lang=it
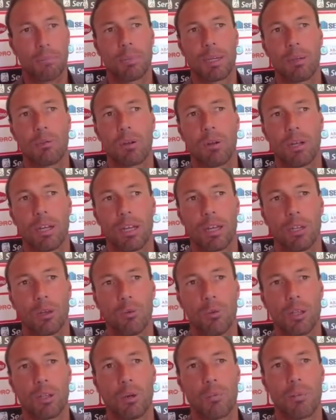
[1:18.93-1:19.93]
per quello che io
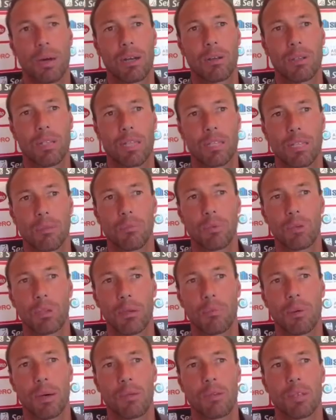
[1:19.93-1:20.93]
quando parlo di attributi
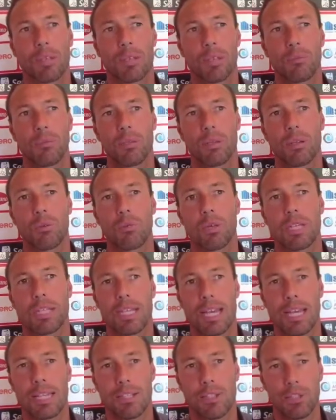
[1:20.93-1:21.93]
parlo di attributi in quel
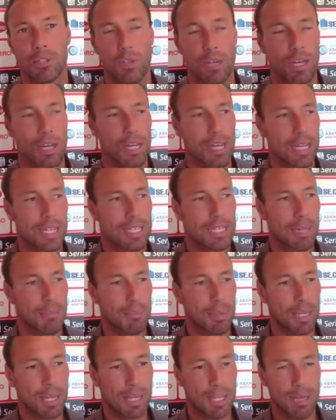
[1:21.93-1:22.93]
senso, cioè
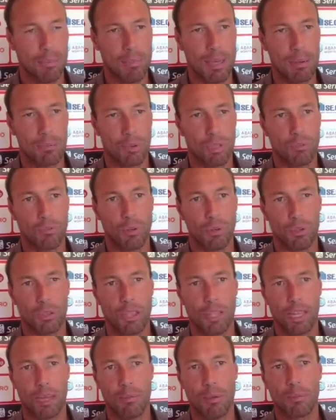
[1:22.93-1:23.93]
sapere che abbiamo di
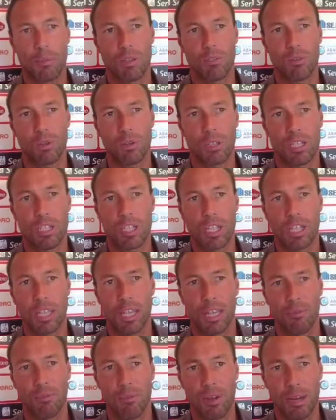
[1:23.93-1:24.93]
fronte, che abbiamo di fronte gente
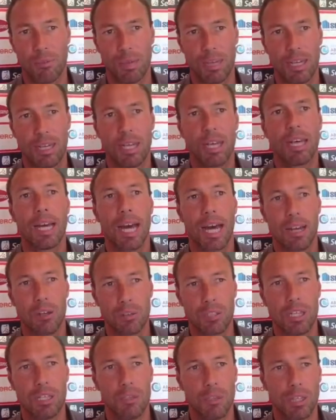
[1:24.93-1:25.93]
che ha fame. Allo
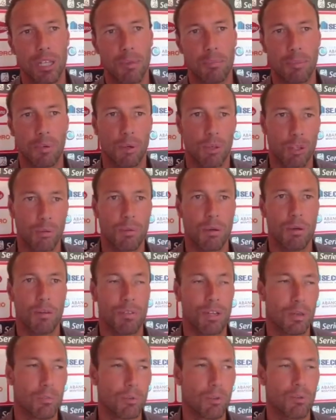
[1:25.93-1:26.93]
stesso tempo noi dobbiamo
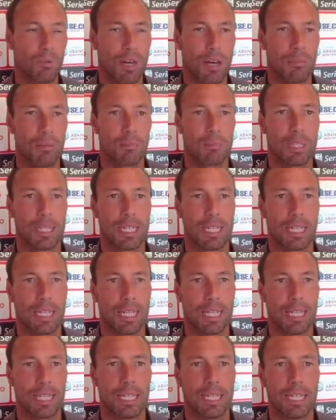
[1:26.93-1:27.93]
avere più fame
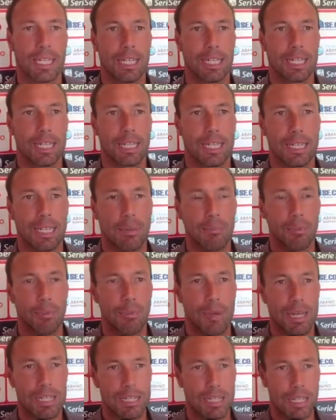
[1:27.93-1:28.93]
perché il tempo
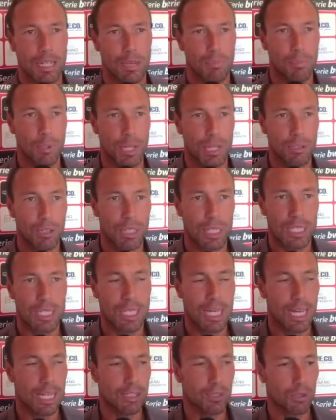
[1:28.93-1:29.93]
passa, il campionato è
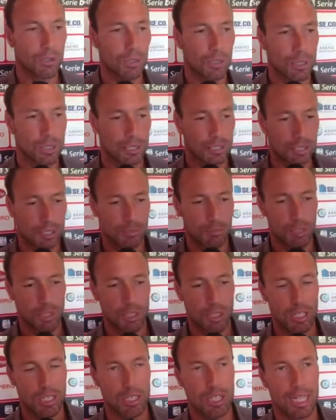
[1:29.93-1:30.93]
iniziato, eh,
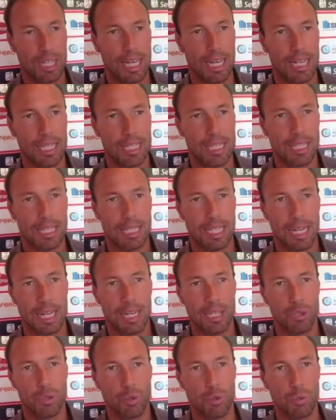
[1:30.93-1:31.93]
bisogna cercare di
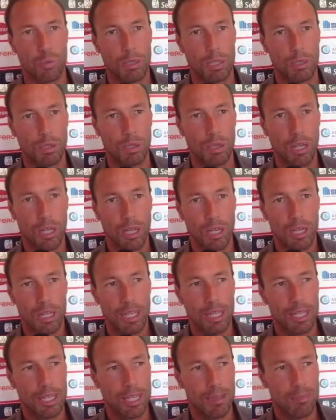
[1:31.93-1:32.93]
entrare subito
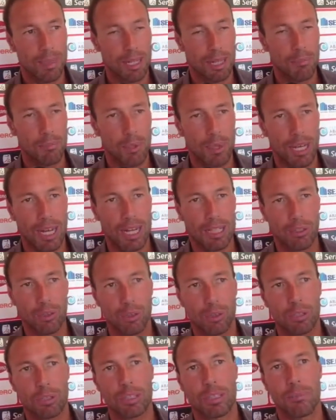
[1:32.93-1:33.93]
in clima
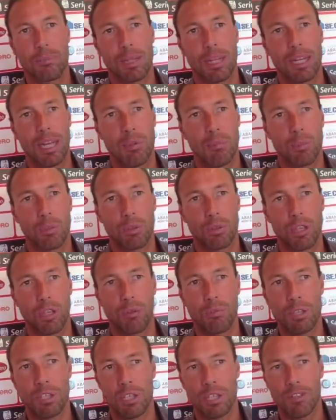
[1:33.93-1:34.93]
campionato, sapere che i punti
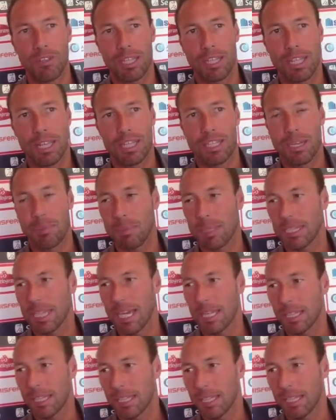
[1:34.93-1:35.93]
cominciano a diventare già
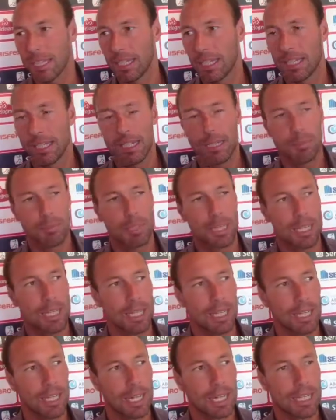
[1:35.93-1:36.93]
pesanti
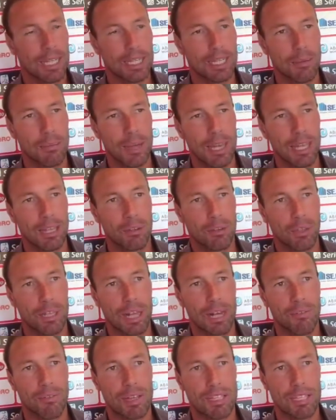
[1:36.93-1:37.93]
perché l'adattamento
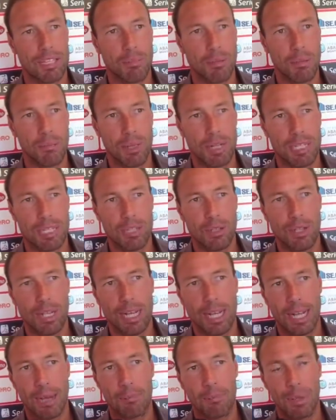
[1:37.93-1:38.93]
dalla fase di preparazione
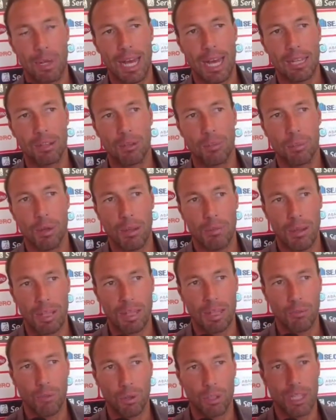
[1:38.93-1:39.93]
al campionato
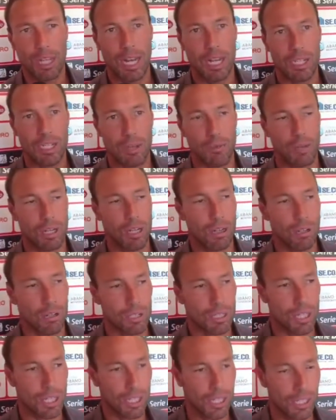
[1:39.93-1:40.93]
probabilmente a volte lascia
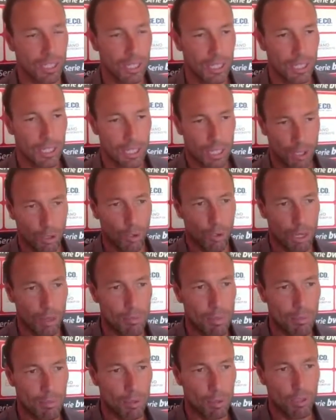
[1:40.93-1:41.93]
qualcosa. Noi ne
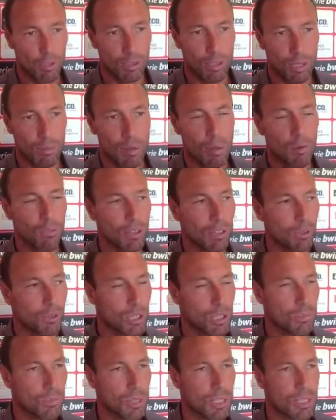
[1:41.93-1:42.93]
abbiamo fatto
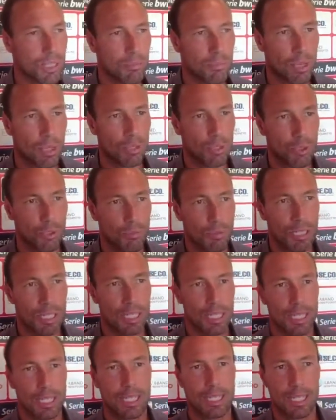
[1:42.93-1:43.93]
le spese, però insomma...
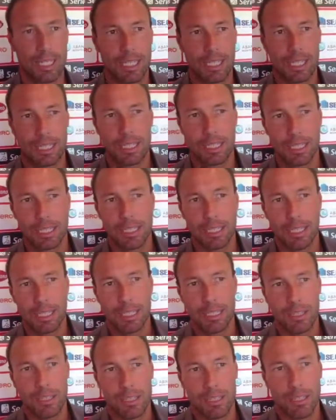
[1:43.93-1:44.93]
Eh,
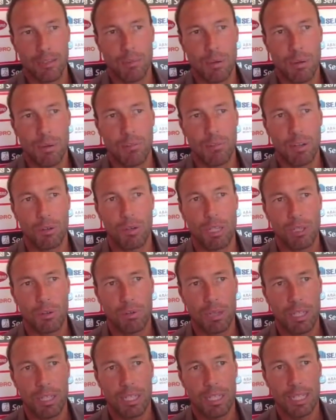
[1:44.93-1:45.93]
dobbiamo avere una
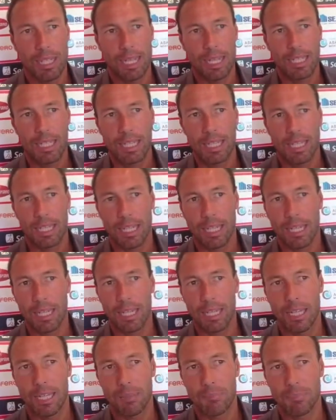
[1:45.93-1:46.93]
squadra di carattere
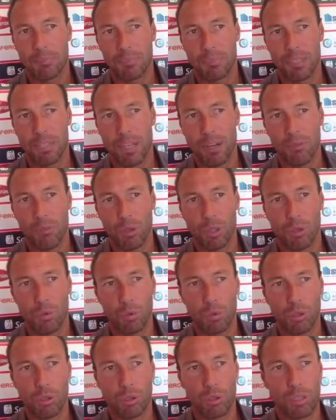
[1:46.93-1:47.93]
che tira fuori
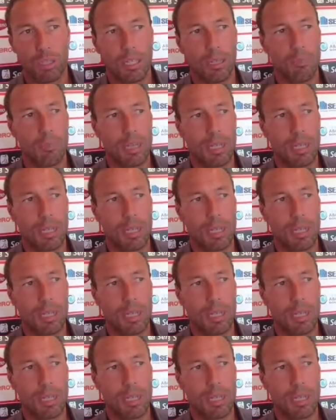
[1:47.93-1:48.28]
tutto, che